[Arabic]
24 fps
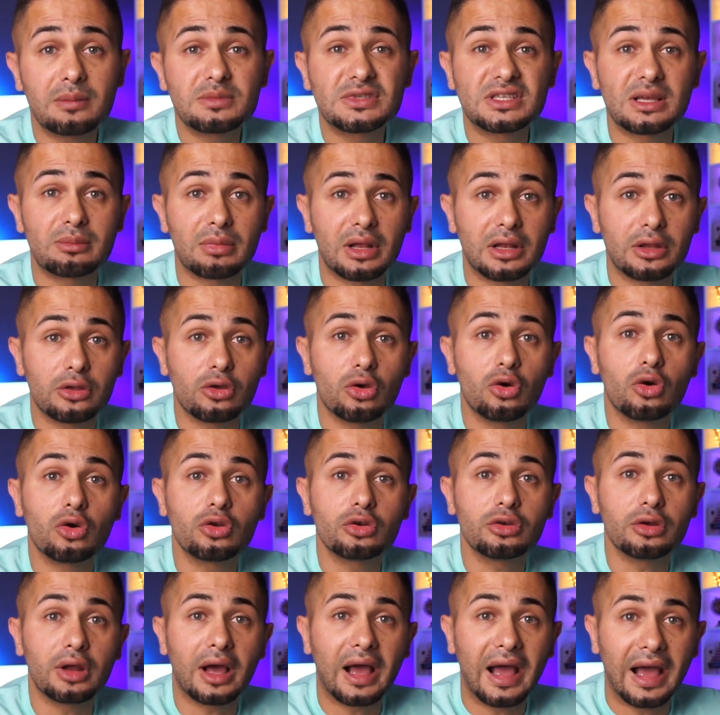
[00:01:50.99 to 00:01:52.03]
2.5
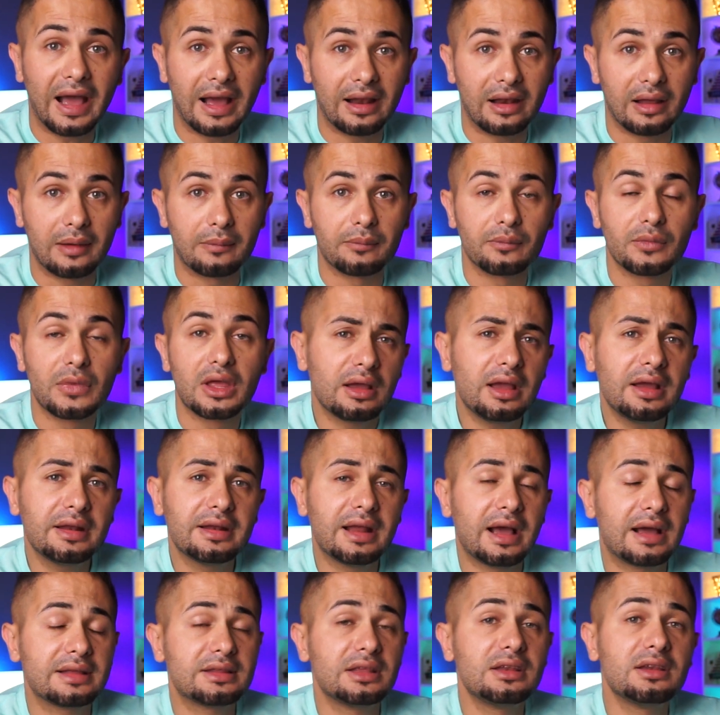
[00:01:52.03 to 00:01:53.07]
مليون حاله
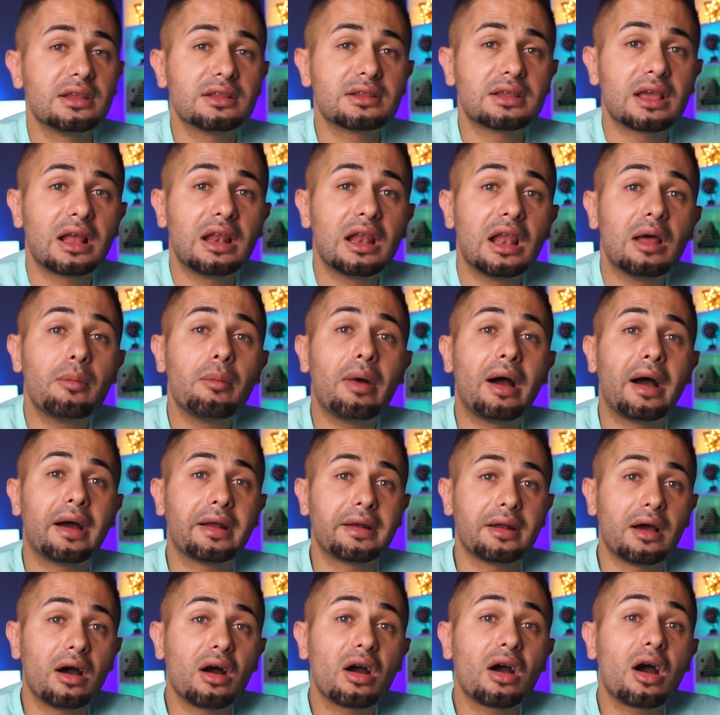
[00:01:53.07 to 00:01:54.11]
احنا قاعدين نتكلم عن
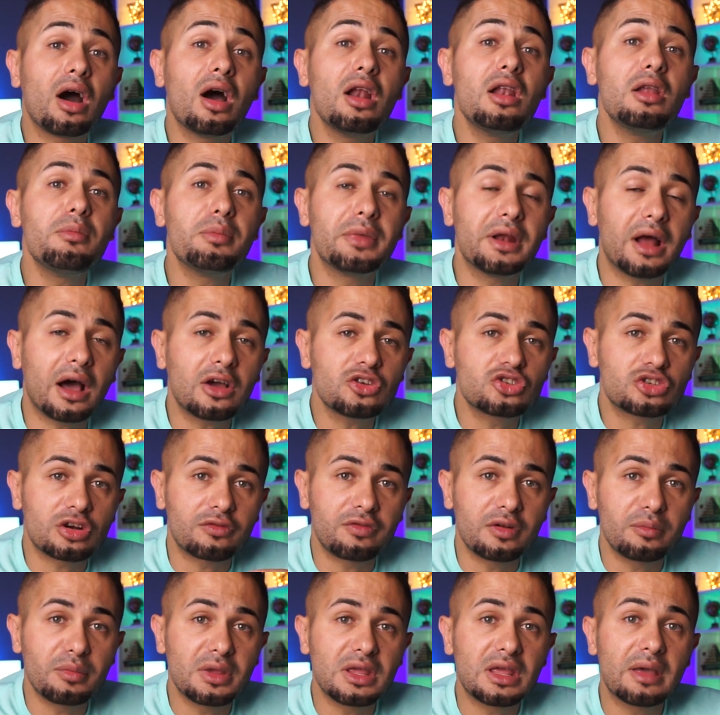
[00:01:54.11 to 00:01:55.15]
اقل من
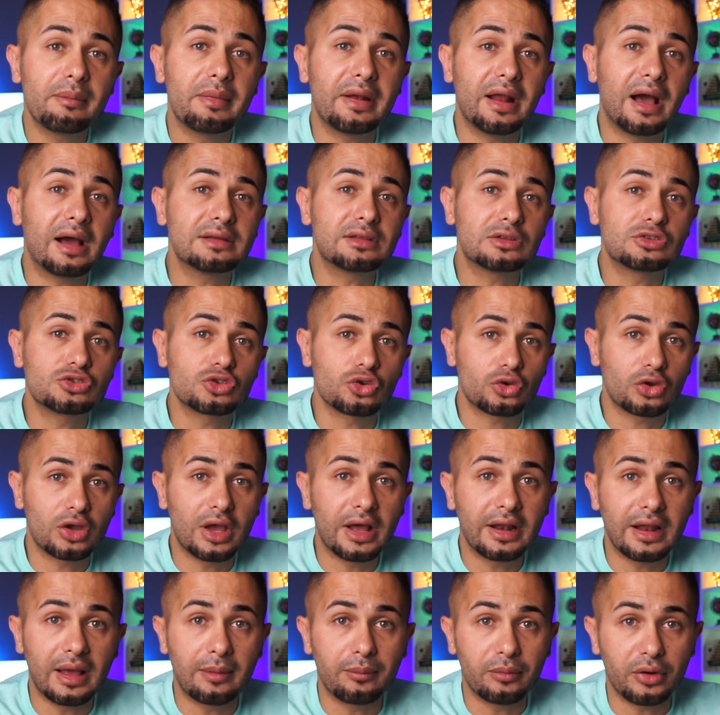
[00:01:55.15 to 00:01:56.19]
10% من عدد
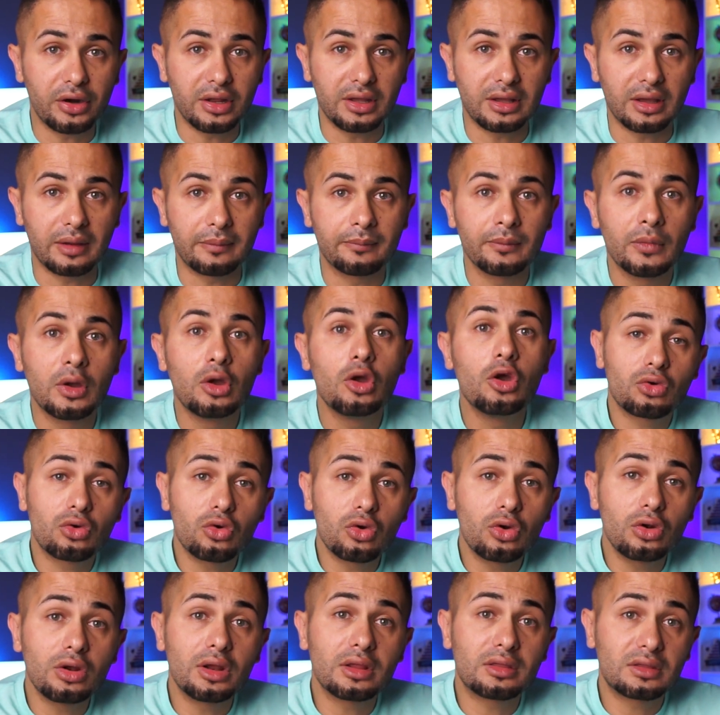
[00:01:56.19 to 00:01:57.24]
سكان امريكا
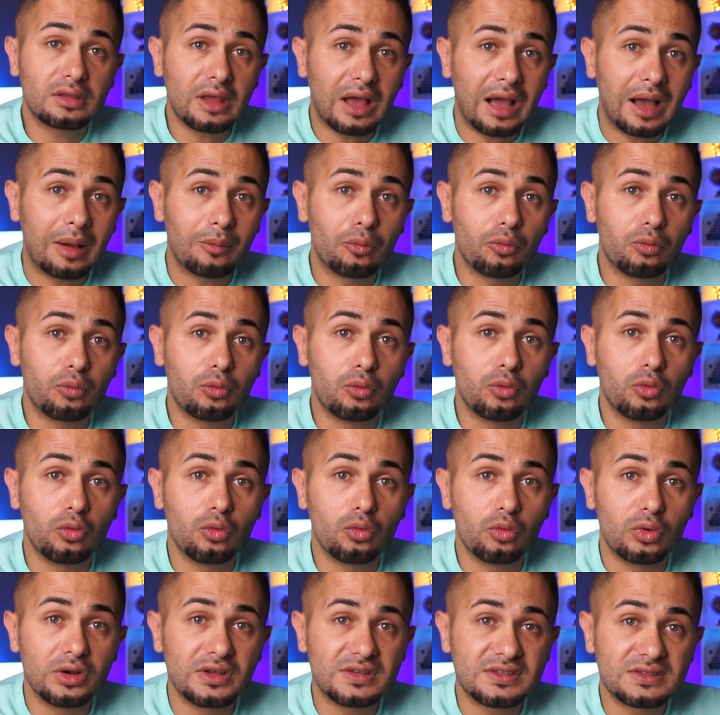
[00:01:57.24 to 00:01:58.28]
كل التعب
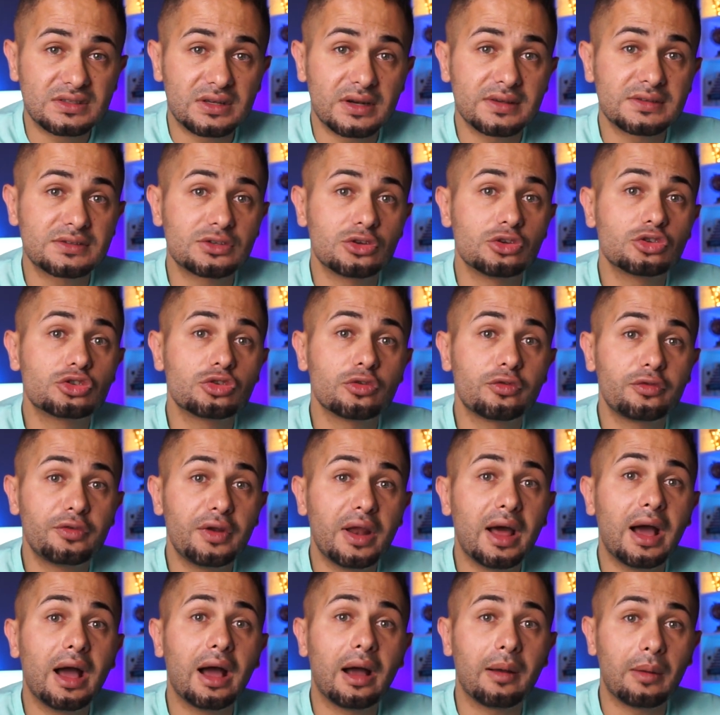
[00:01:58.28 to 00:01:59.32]
والستريس اللي
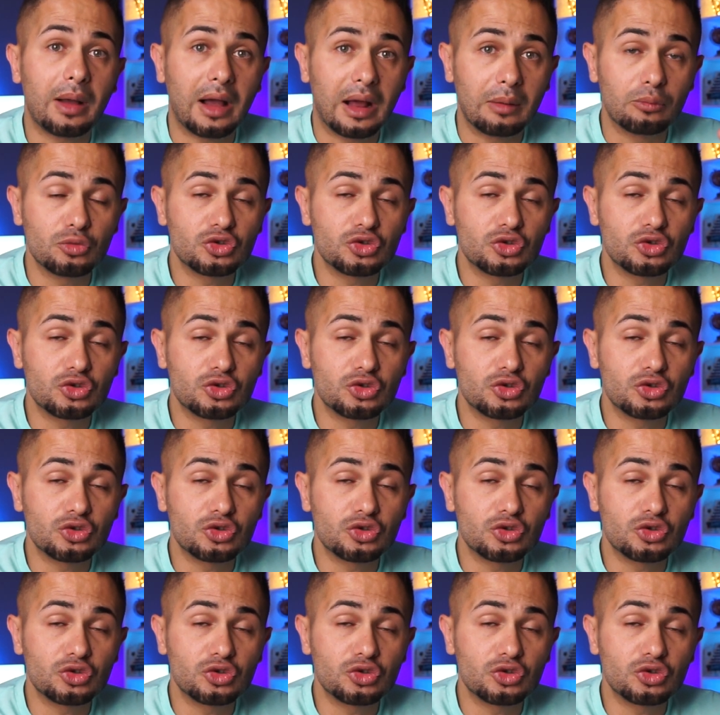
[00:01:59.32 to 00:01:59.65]
شفناه على